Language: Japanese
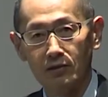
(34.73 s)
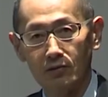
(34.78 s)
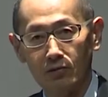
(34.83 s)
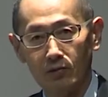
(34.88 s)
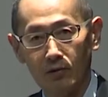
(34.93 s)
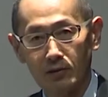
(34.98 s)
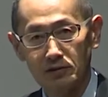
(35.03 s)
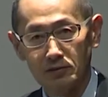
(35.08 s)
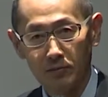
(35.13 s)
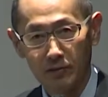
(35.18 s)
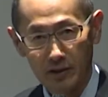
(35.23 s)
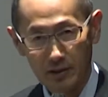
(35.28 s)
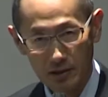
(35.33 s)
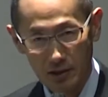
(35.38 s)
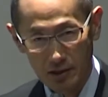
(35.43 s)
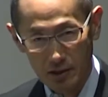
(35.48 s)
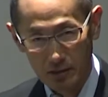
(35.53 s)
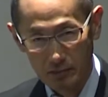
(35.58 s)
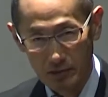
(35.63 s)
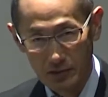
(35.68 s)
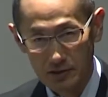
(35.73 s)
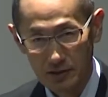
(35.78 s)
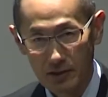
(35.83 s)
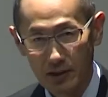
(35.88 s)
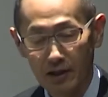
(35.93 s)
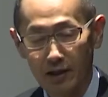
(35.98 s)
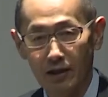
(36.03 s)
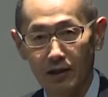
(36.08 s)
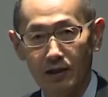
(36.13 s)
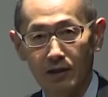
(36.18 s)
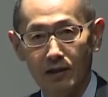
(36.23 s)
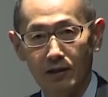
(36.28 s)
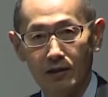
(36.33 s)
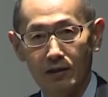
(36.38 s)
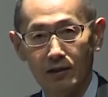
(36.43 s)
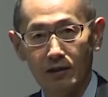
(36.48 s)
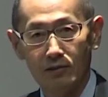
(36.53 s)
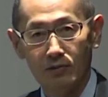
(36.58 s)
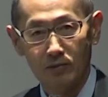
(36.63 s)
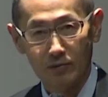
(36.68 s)
のお集まりいただきまして
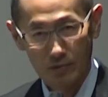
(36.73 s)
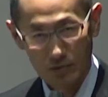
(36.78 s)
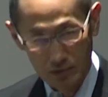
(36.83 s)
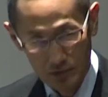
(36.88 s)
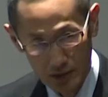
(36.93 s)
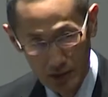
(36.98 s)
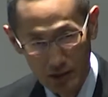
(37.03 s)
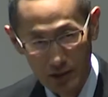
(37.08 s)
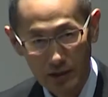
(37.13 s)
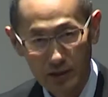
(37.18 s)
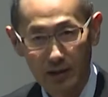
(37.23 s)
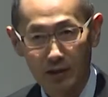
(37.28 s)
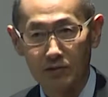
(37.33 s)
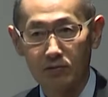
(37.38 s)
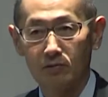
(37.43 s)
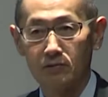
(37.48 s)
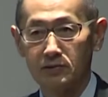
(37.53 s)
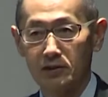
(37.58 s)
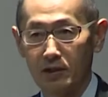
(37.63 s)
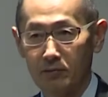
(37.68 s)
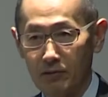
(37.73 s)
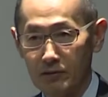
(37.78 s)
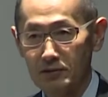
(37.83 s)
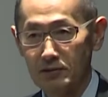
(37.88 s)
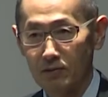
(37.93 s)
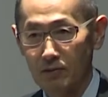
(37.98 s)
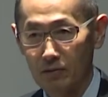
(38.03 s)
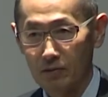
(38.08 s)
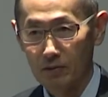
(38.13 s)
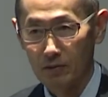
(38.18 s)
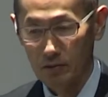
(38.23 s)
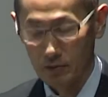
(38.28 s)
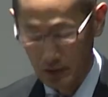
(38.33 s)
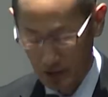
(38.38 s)
本当にありがとうございます心よ